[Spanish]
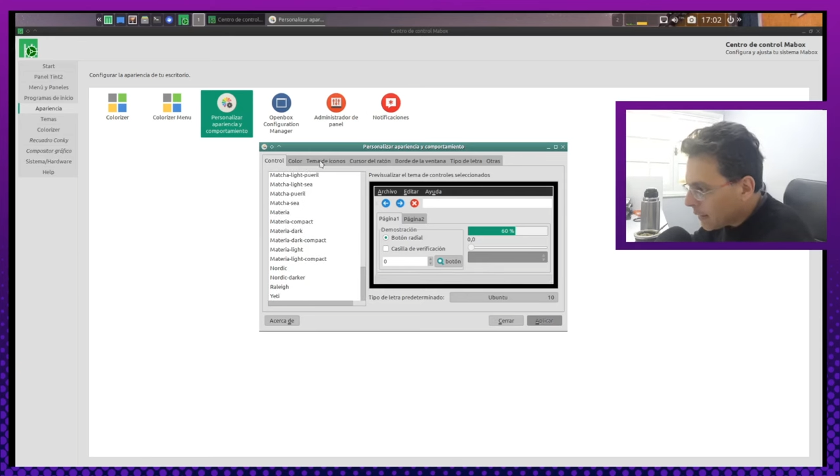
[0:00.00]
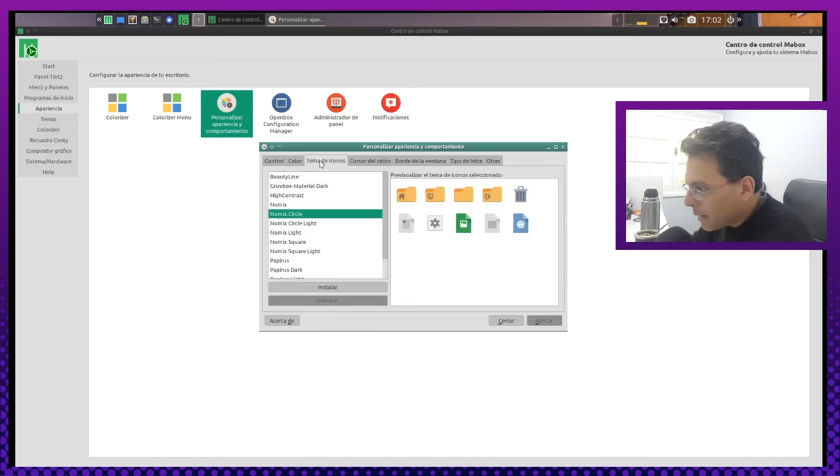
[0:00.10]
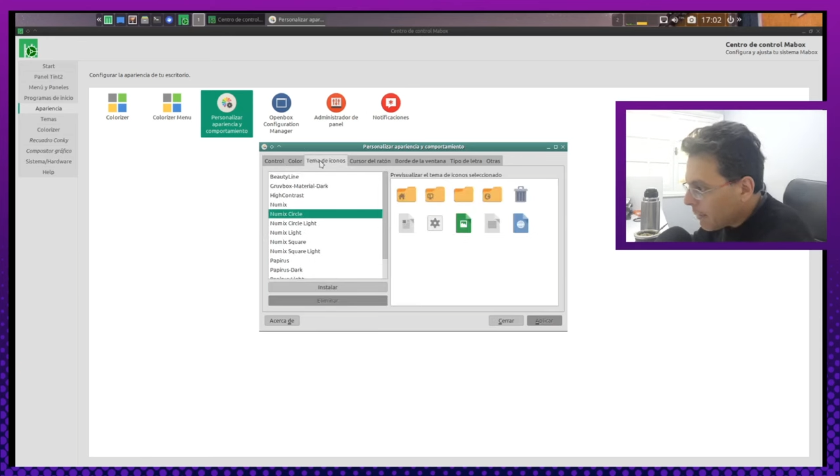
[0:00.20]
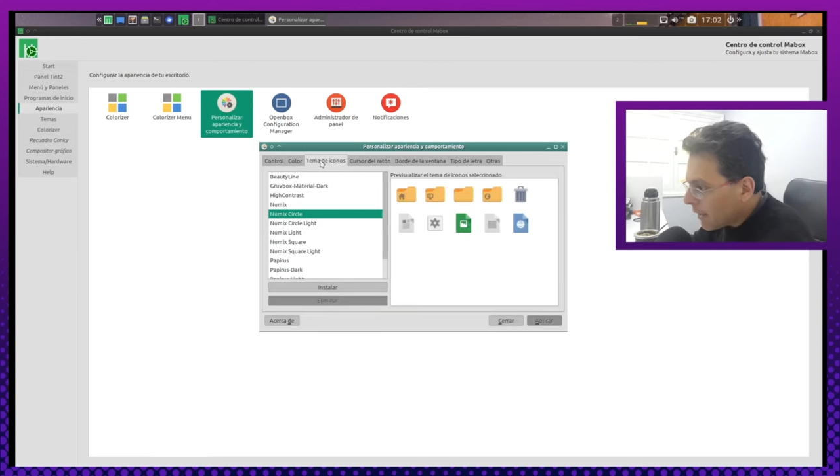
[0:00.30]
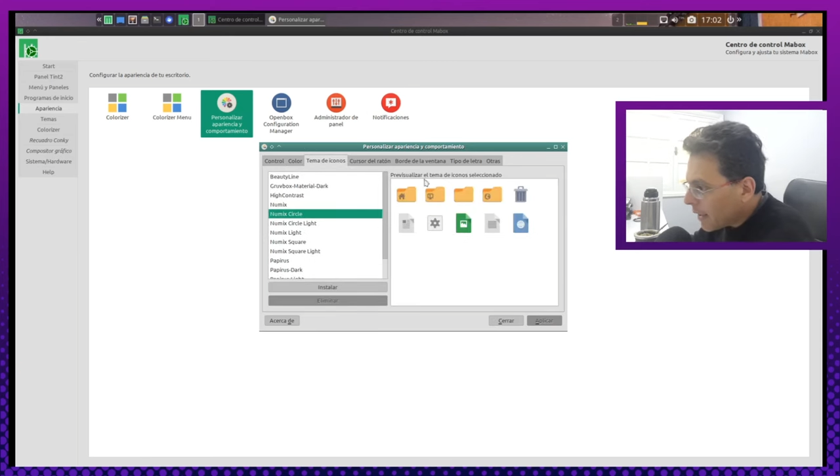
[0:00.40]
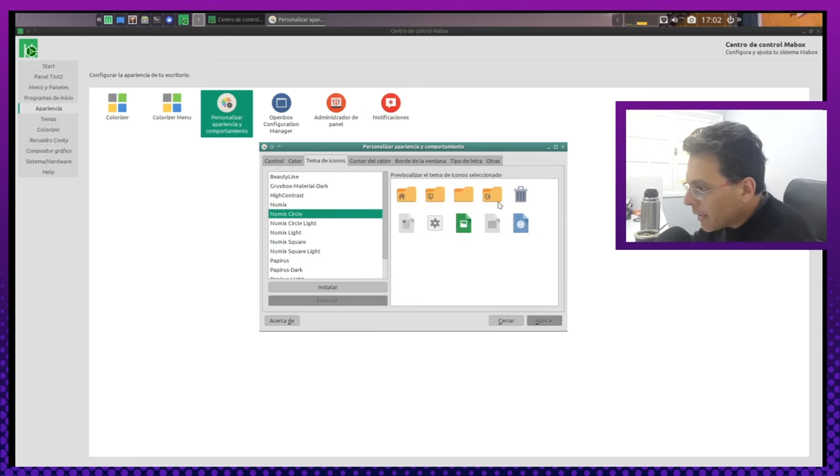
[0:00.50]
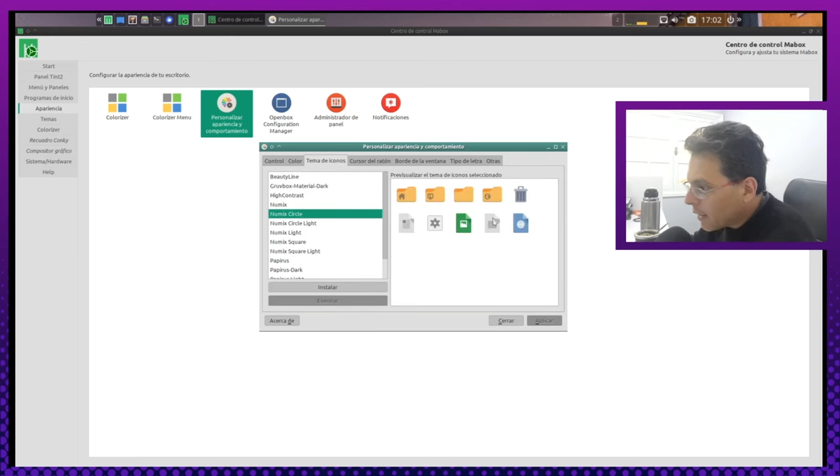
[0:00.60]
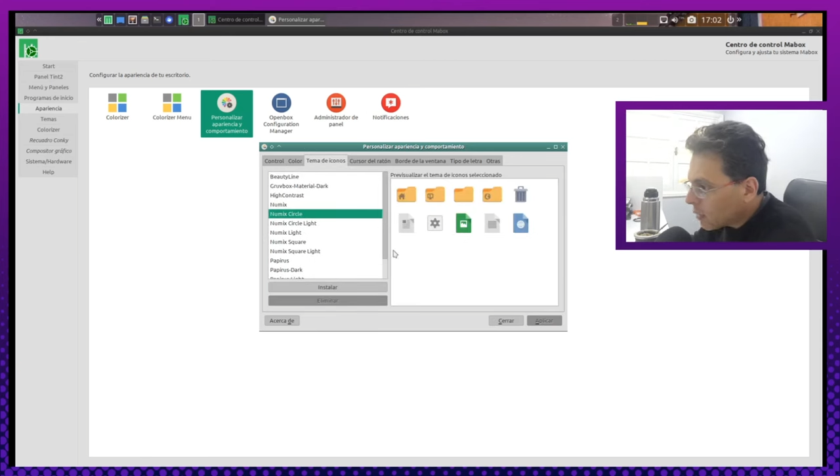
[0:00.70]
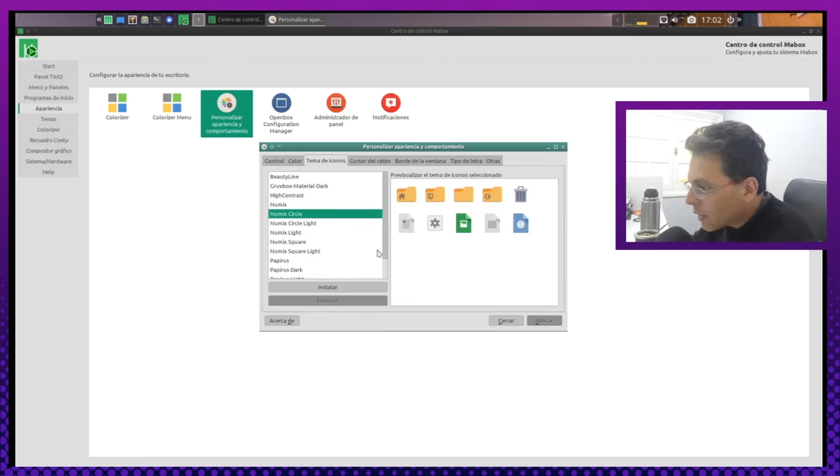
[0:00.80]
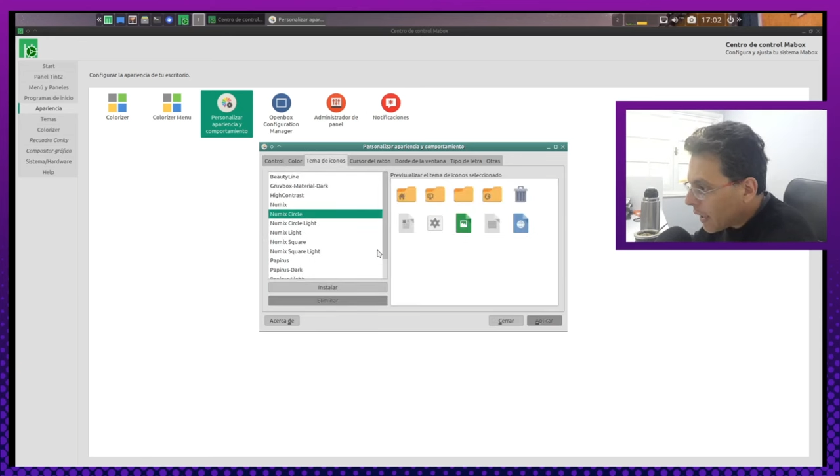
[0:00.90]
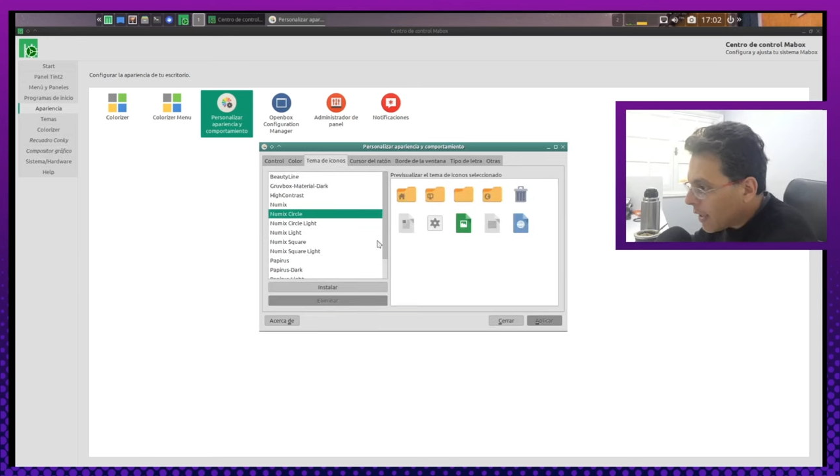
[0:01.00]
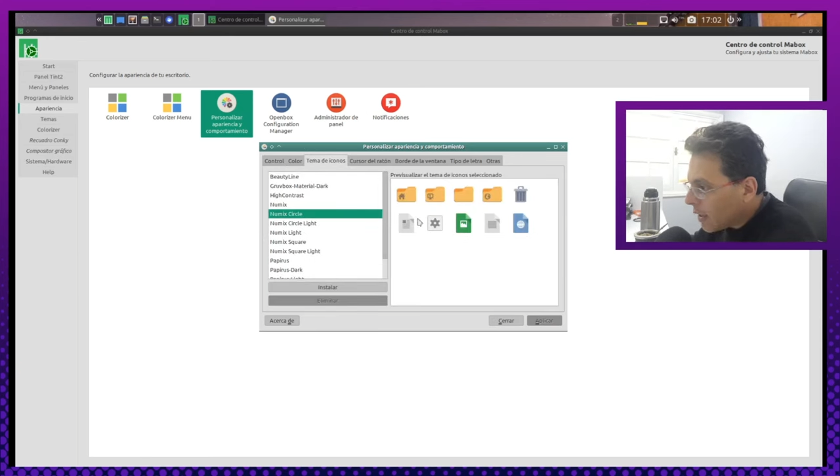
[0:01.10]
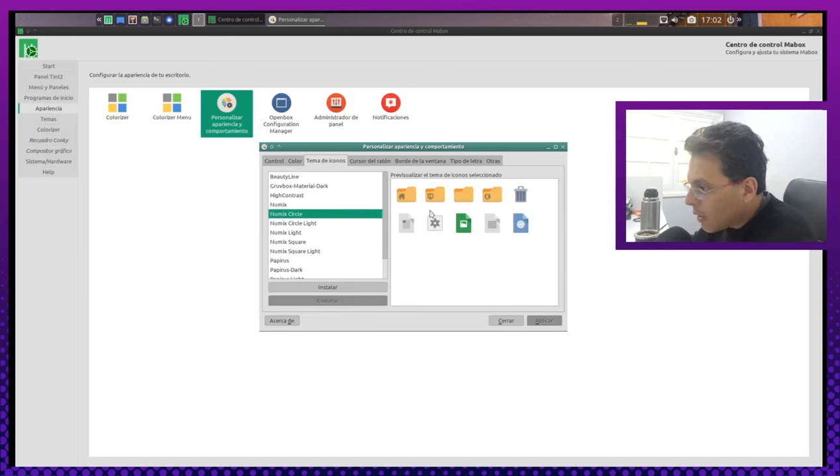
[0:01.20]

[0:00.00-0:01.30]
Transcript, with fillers: Temas de iconos trae